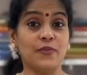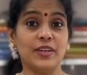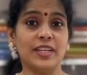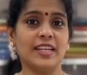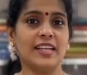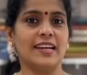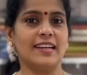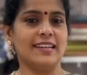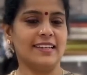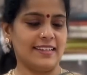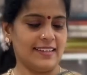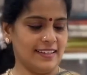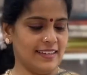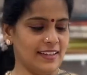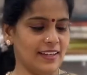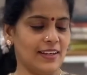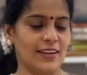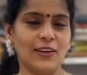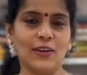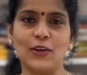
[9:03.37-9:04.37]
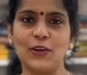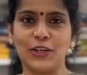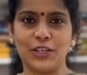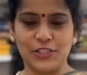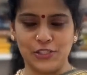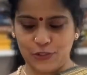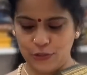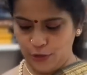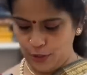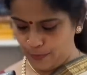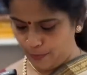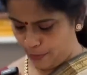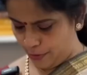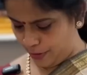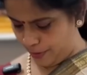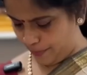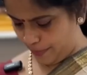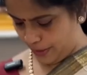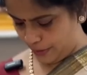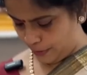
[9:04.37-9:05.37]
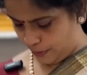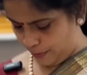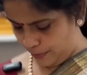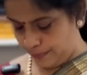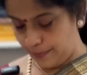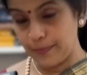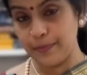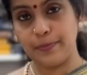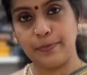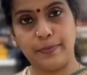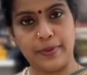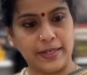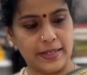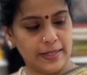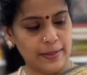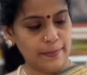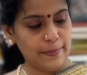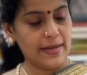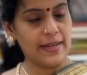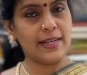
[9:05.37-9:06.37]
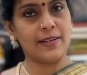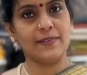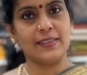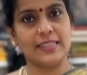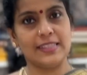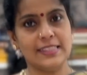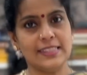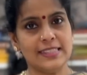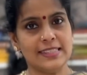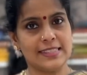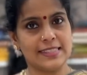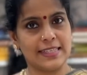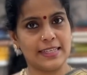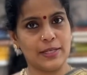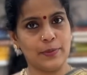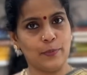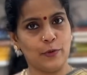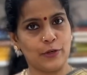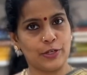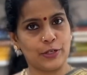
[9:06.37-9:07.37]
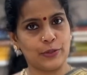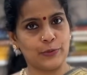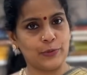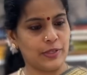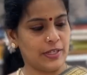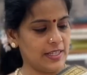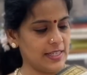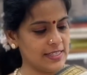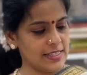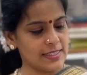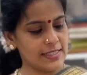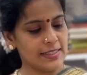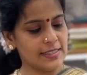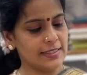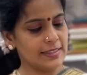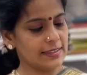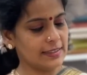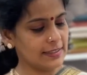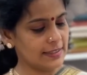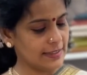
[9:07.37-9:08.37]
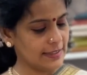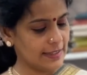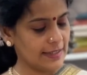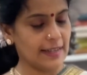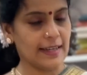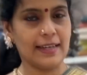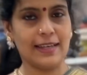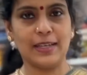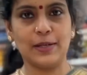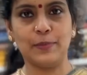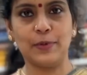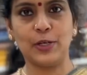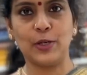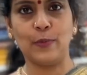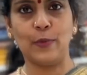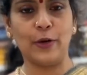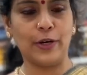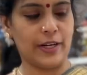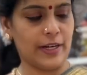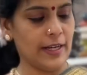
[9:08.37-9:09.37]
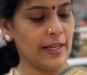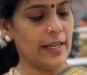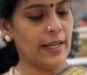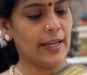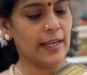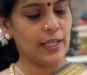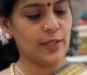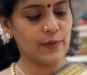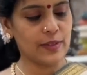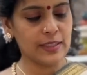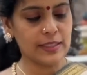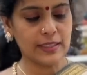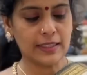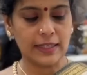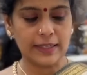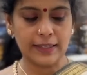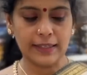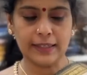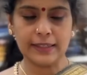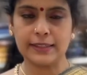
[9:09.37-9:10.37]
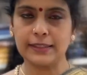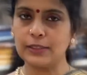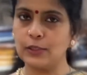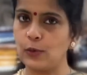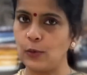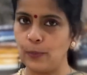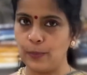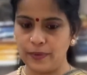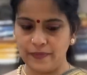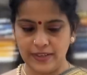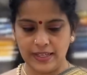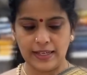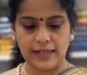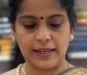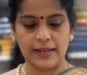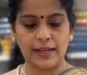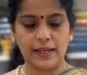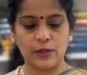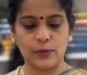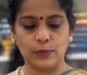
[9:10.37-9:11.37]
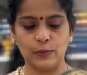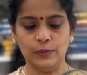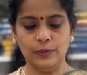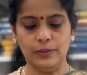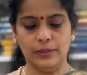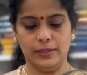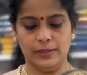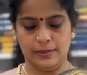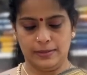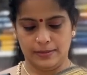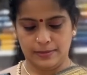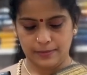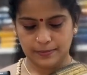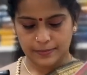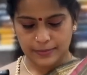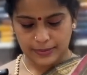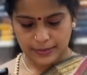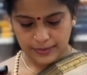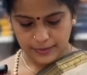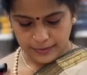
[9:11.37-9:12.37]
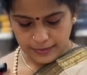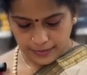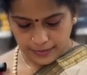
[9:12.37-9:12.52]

ஐவரி கலரில் லாங் அண்ட் ஷார்ட் பார்டர் பார்க்கலாம் பாருங்கள் மேலே வந்து ஜரி பார்டர் குட்டியாக நல்ல அகலமான பார்டர் இது வந்து கட்டிக்கிறதுக்கு ரொம்பவே நல்லாயிருக்கும் பாருங்க